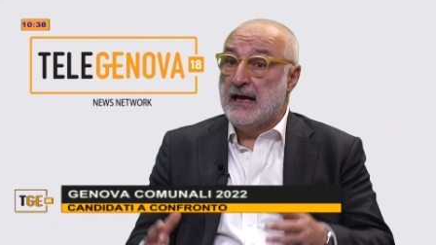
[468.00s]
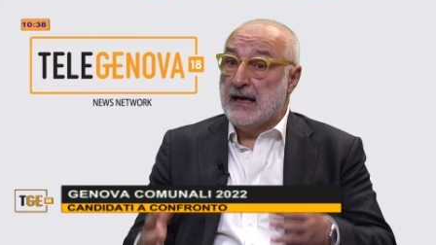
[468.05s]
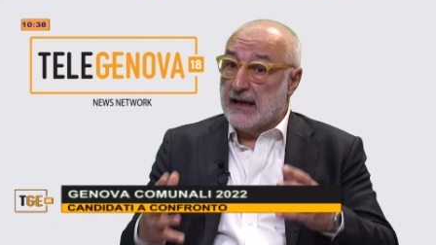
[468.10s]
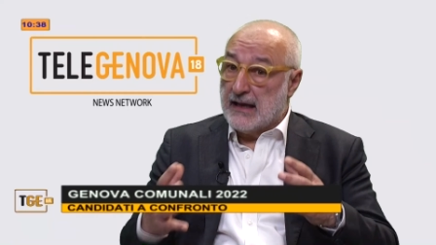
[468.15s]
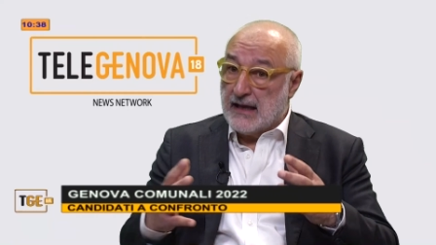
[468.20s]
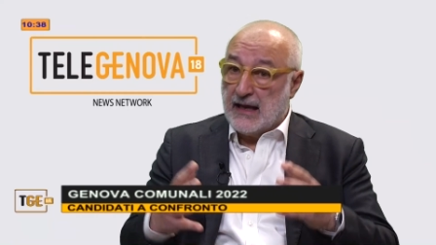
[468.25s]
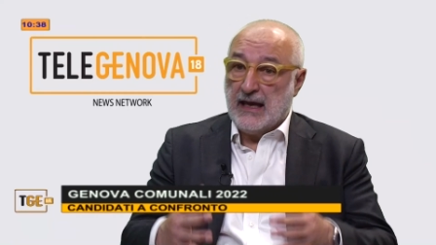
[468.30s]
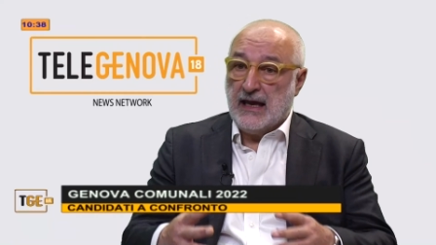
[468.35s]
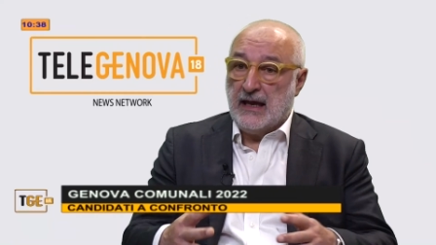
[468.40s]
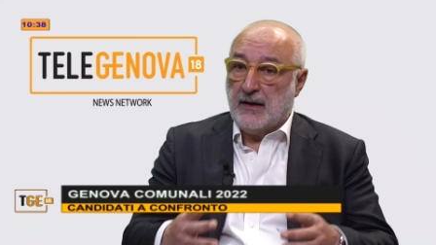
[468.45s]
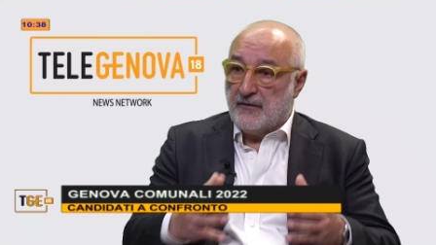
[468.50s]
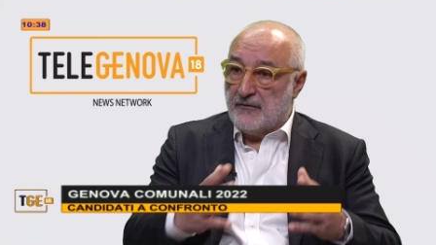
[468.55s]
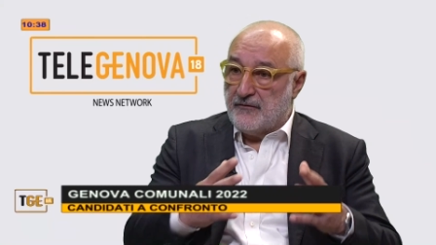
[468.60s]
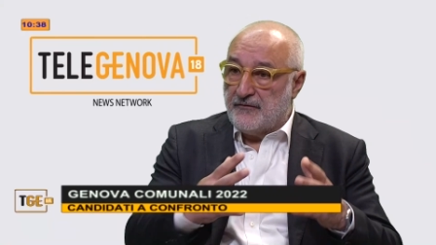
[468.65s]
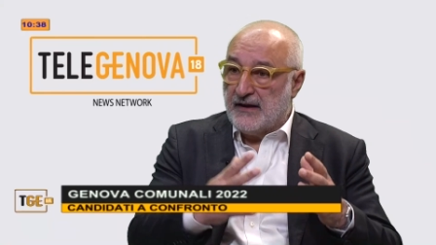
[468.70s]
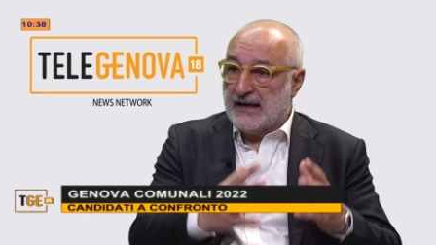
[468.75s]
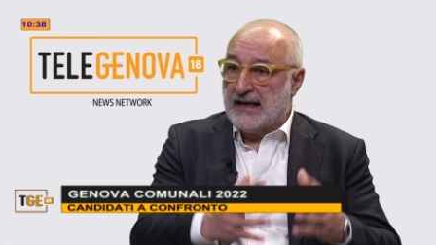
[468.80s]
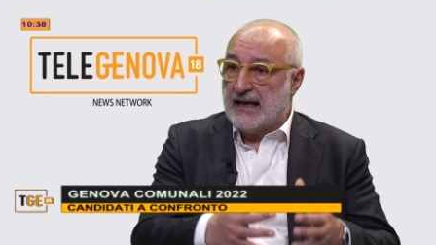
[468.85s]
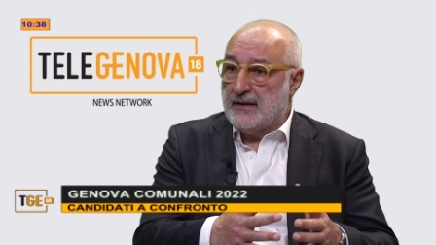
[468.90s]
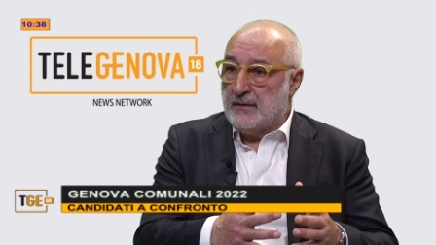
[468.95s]
che
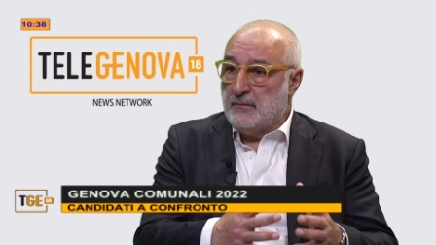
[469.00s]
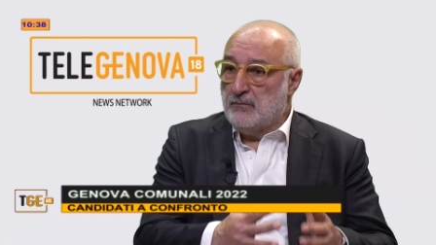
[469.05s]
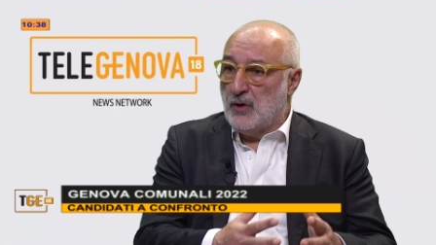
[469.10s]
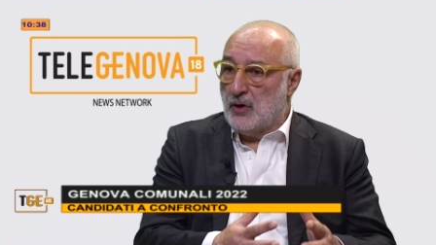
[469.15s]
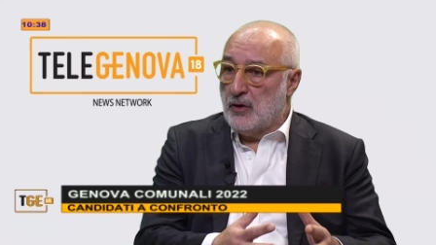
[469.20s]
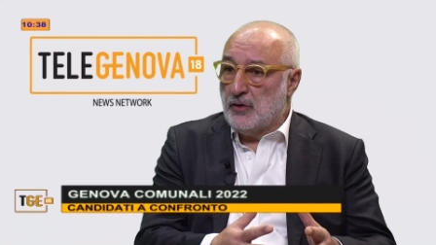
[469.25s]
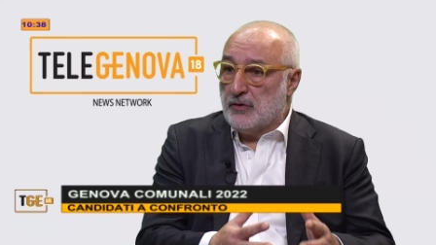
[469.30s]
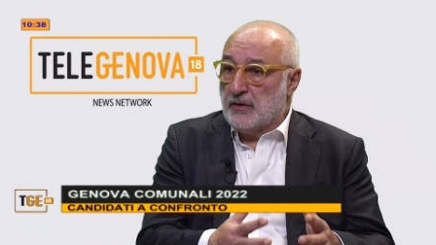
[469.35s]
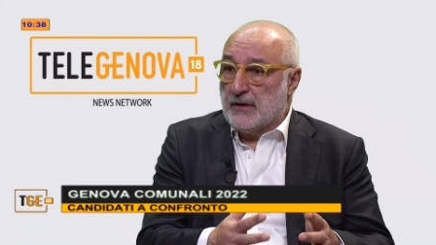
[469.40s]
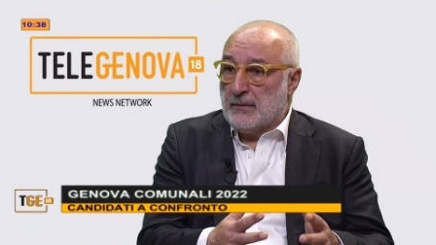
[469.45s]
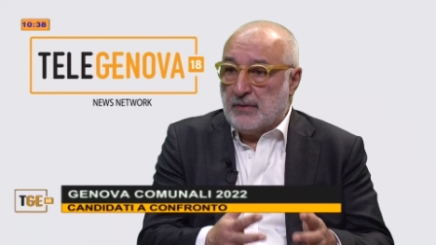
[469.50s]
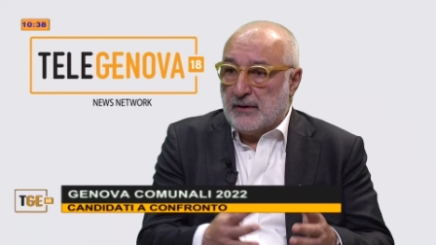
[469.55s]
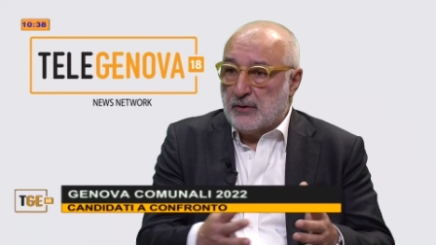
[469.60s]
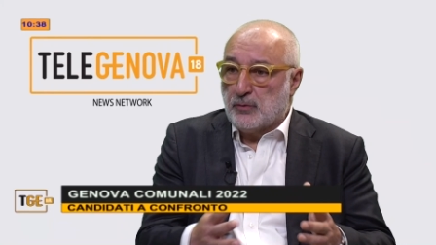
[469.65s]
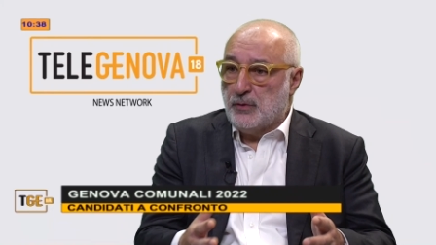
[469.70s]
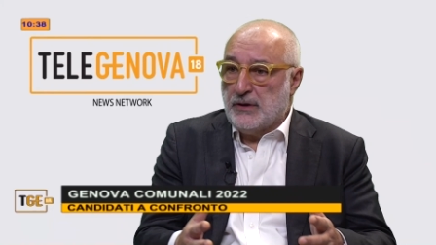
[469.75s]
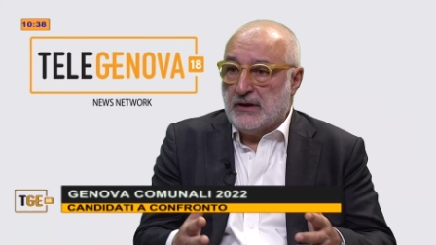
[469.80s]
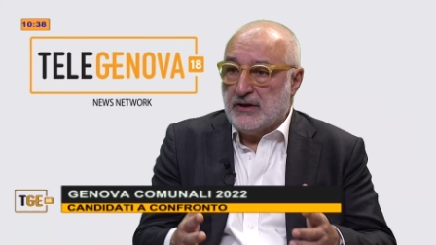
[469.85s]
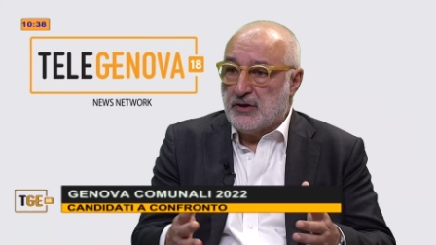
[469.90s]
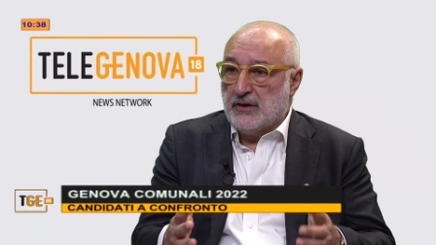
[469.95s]
farà in modo che, per
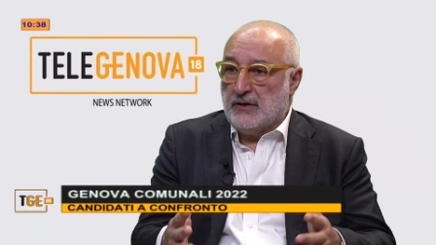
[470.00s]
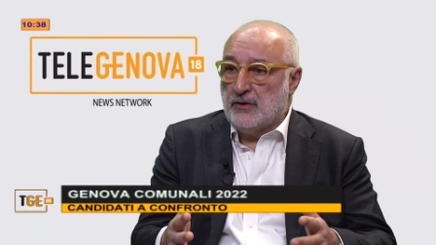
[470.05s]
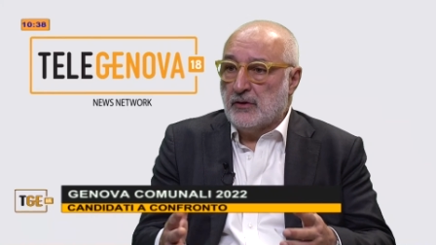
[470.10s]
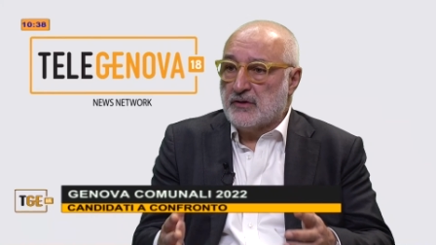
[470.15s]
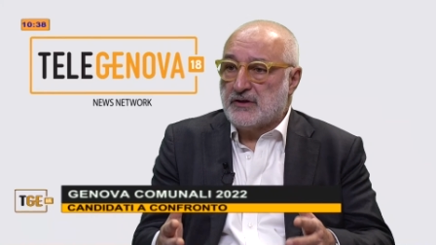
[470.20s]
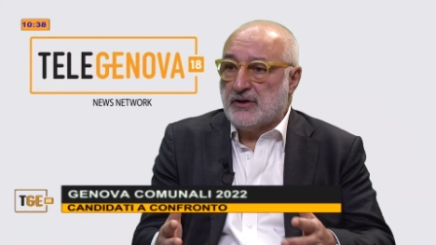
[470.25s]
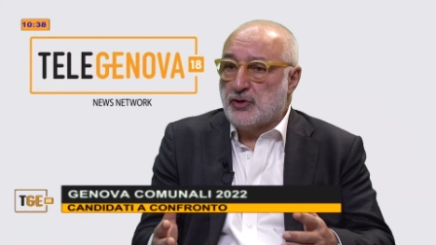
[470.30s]
cui i nostri